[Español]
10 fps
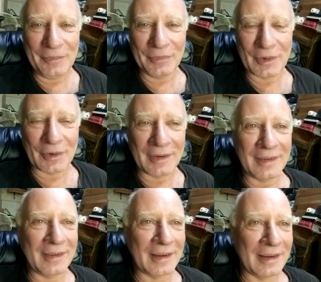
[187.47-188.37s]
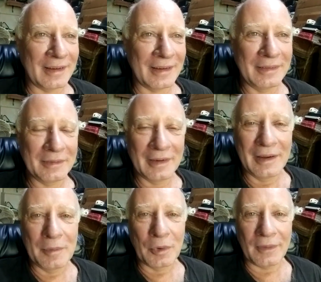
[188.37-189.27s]
Entonces, ah,
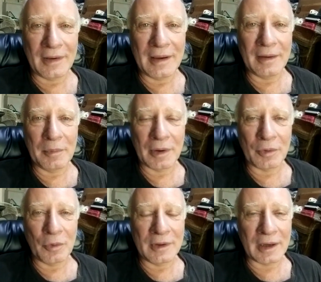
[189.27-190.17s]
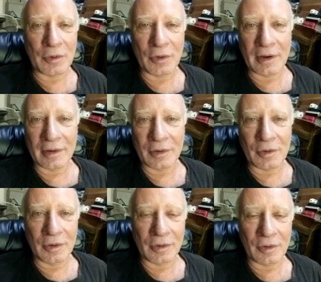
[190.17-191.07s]
pues sí, me junté con,
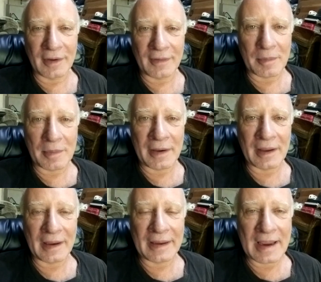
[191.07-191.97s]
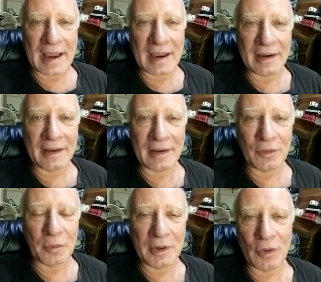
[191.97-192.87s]
esa banda ayer y a
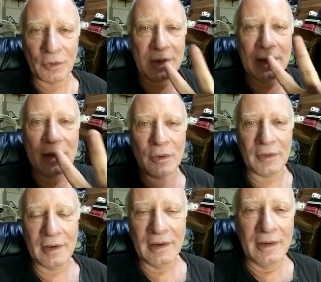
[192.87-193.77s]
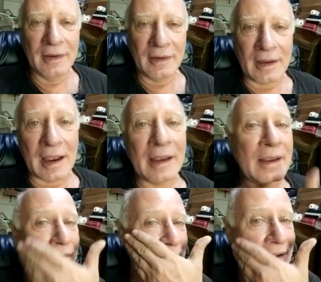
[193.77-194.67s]
subir dos vídeos ya,
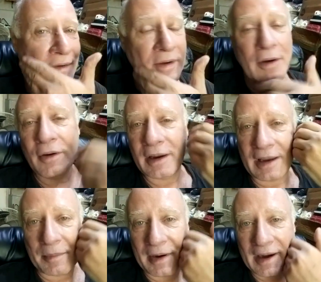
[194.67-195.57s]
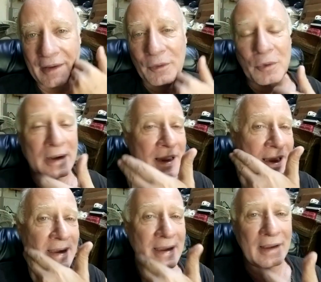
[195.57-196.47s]
vieron que ya me
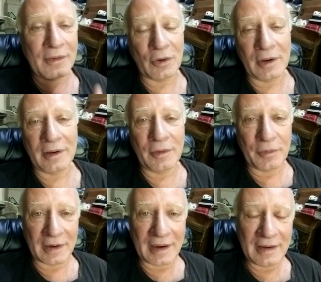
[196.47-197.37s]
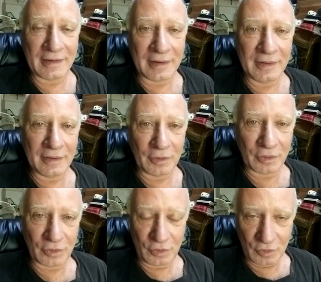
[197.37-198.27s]
rasuré, ya estoy diferente,
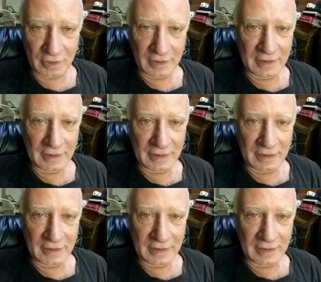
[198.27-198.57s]
otro look.